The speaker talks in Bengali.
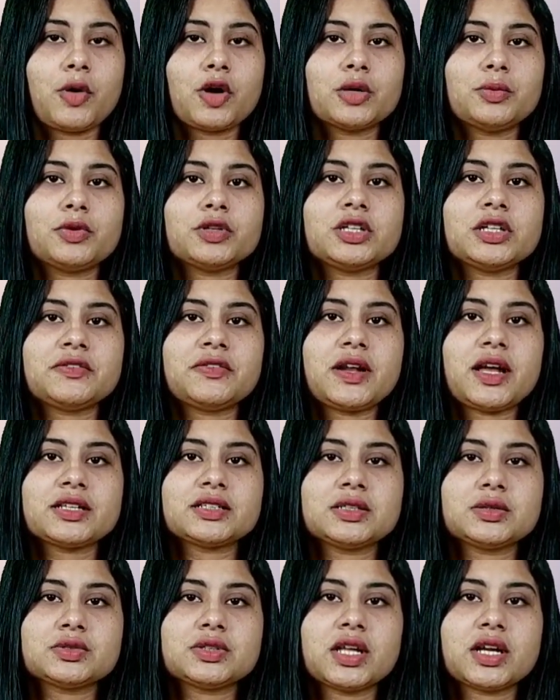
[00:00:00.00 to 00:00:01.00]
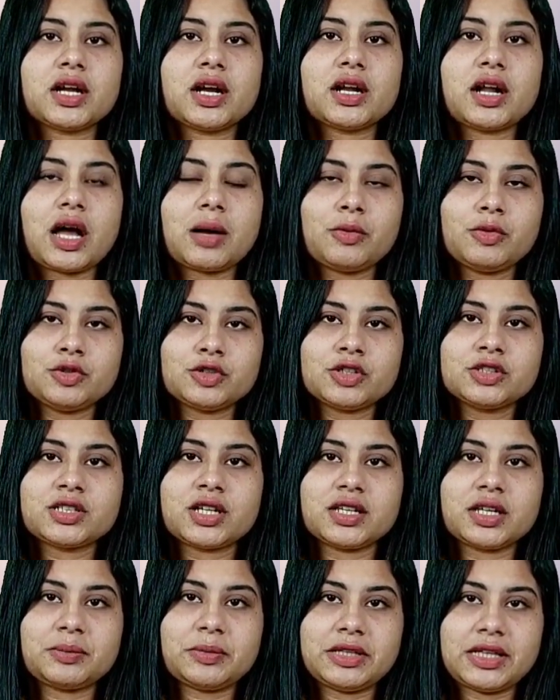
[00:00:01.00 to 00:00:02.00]
পরবর্তী ফ্ল্যাশ নিউজ দেখার আমন্ত্রণ
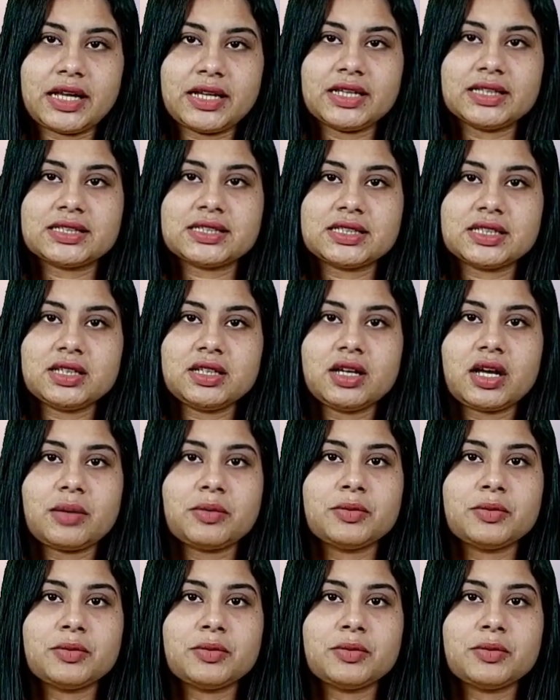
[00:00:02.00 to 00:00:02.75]
জানিয়ে বিদায় নিচ্ছি